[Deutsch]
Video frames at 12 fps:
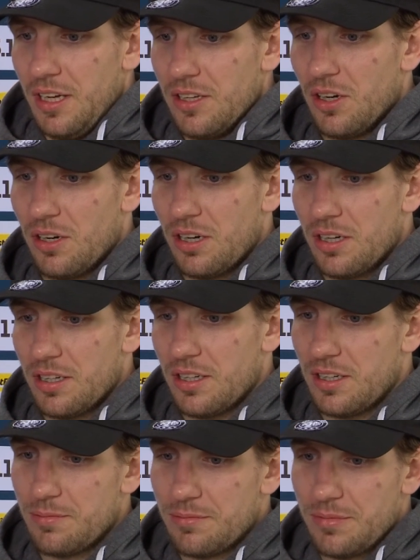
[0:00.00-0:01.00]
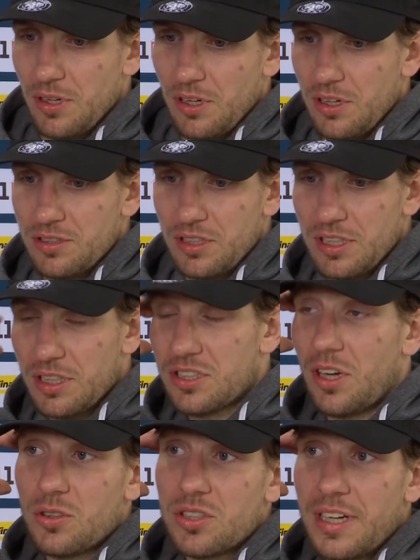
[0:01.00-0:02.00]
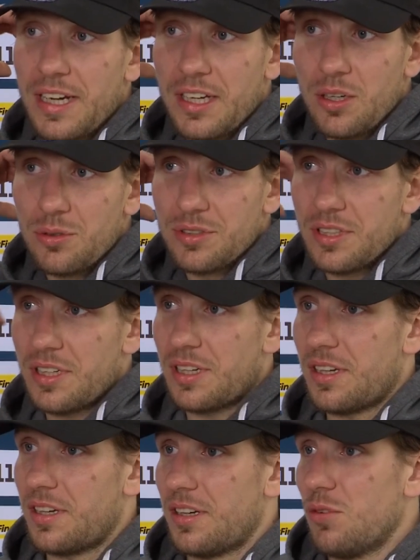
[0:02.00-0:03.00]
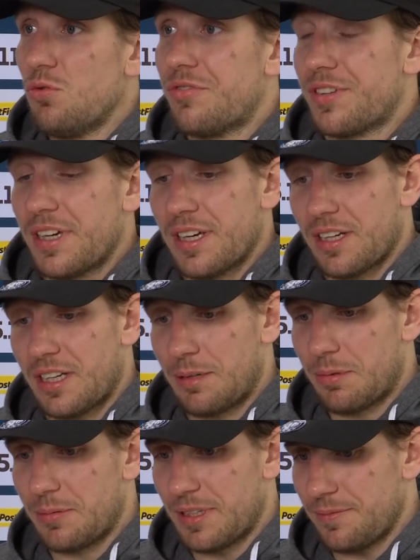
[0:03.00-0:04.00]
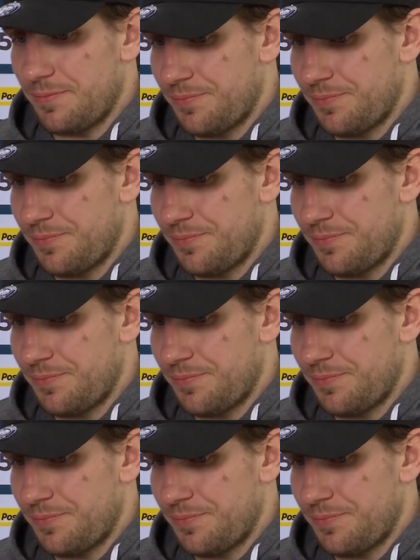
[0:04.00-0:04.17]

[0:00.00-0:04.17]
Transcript: ja, ähm, in den Sand stecken und äh, aufgeben. Ich glaube, wir,